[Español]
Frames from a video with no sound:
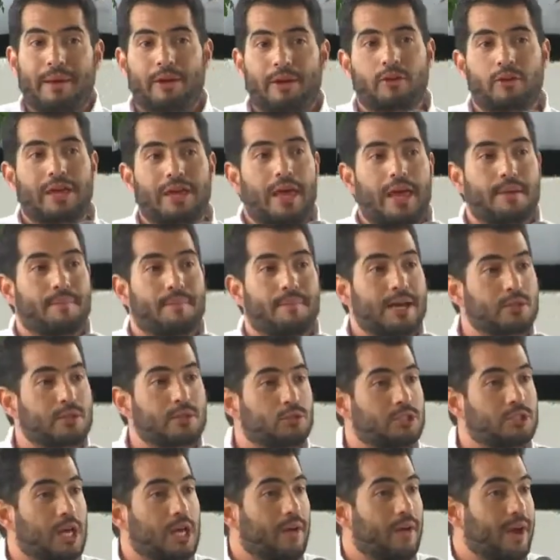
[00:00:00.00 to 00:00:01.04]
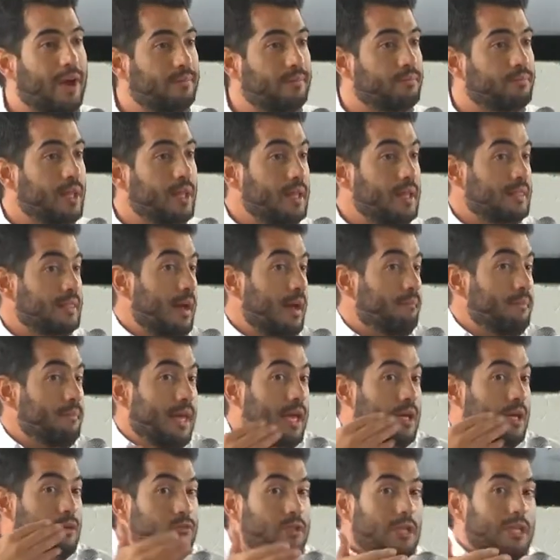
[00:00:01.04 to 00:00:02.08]
que además estaban
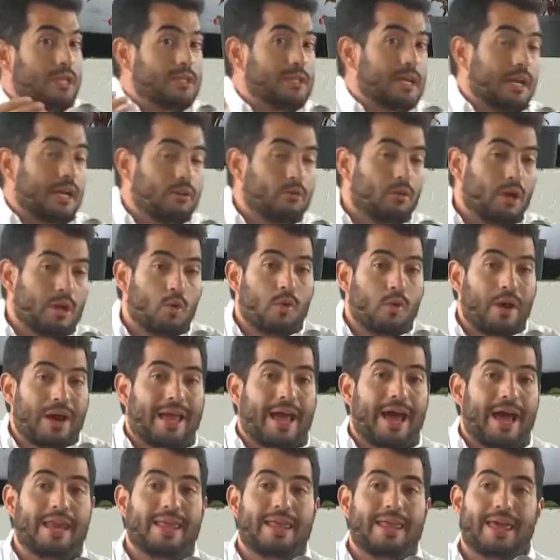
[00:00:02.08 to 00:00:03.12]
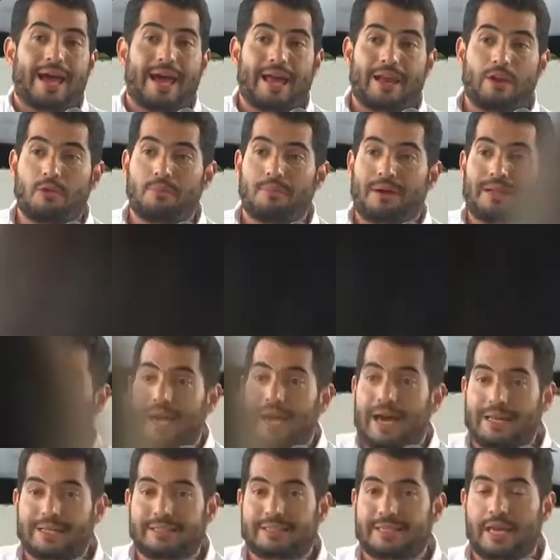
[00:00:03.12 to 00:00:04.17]
también utilizando alguna calidad en los
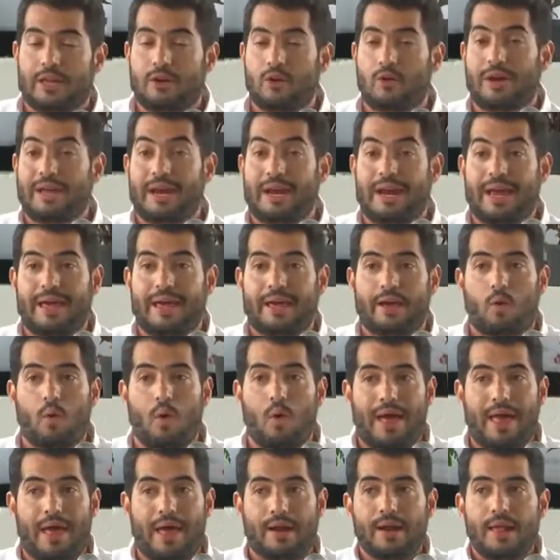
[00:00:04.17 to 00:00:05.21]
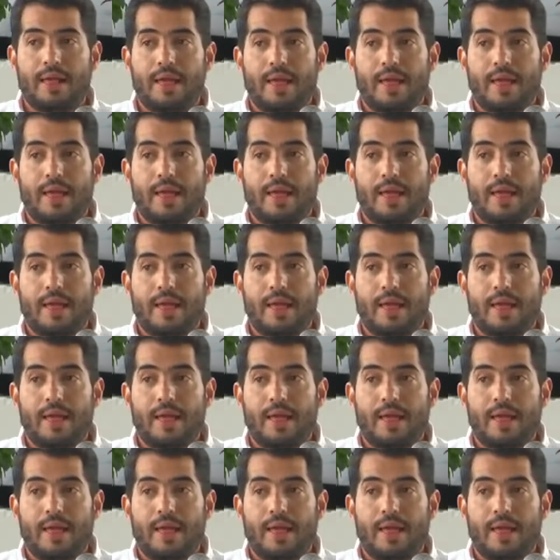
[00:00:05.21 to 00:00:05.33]
materiales que no era la adecuada,